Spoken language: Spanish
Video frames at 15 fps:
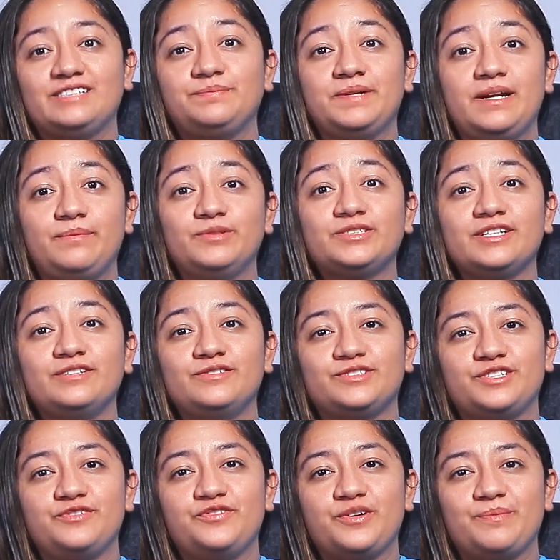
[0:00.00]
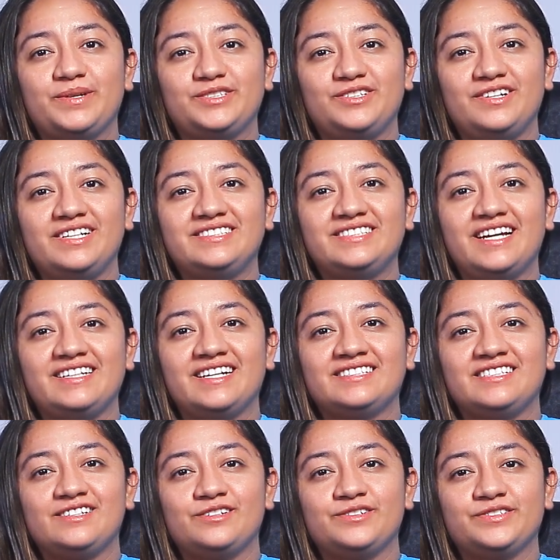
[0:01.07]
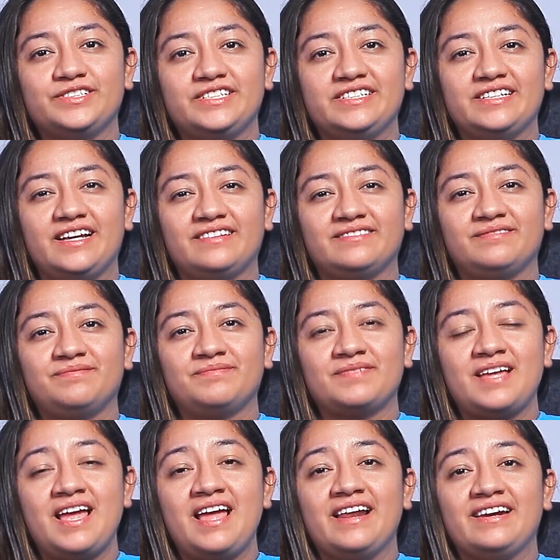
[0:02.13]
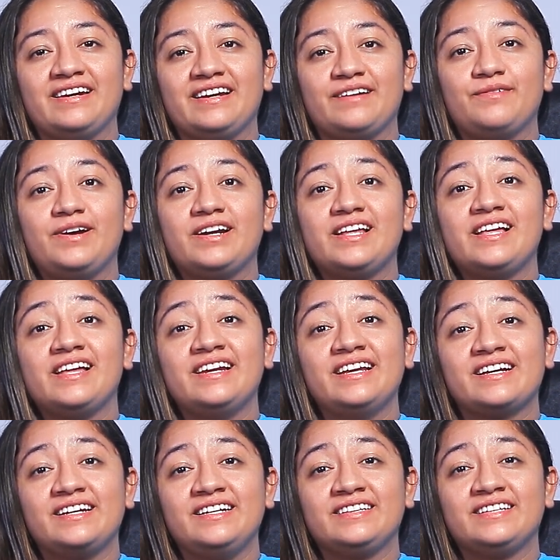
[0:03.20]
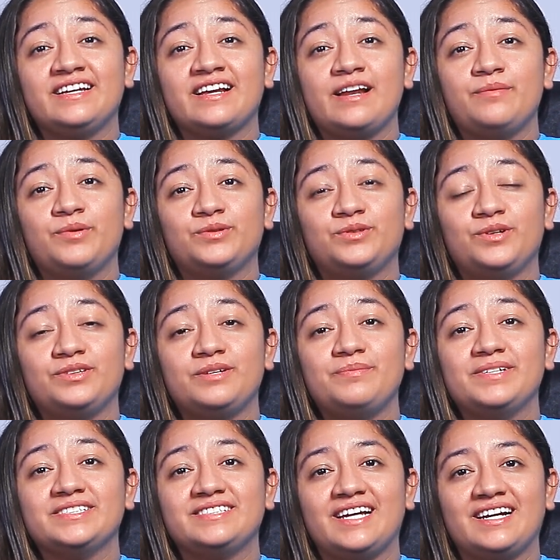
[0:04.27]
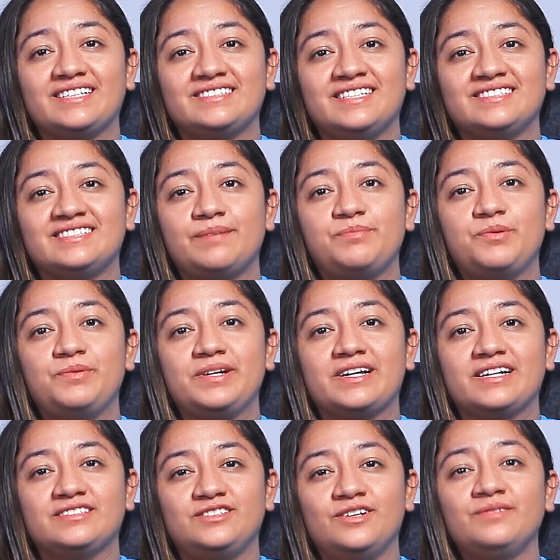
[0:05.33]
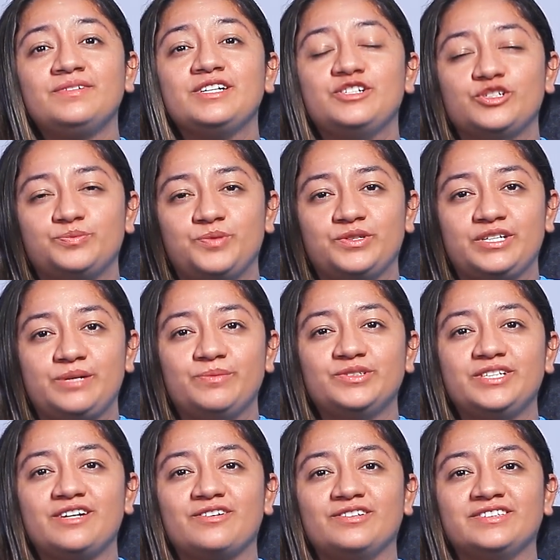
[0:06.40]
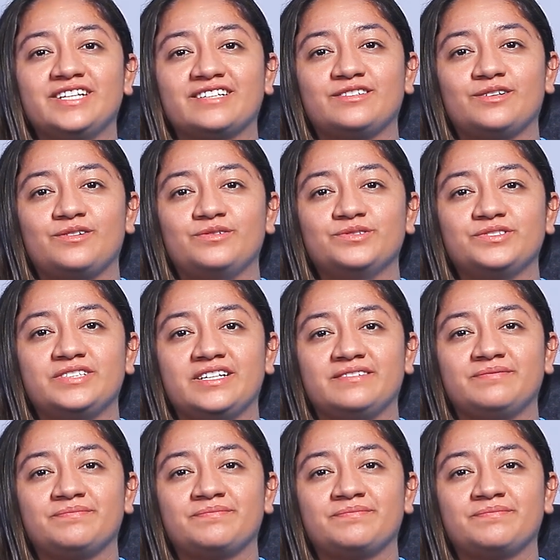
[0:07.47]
Esperamos que nuestra información les haya sido de utilidad. Recuerda darle clic en el botón de mensajes de esta publicación y nos pondremos en contacto con usted.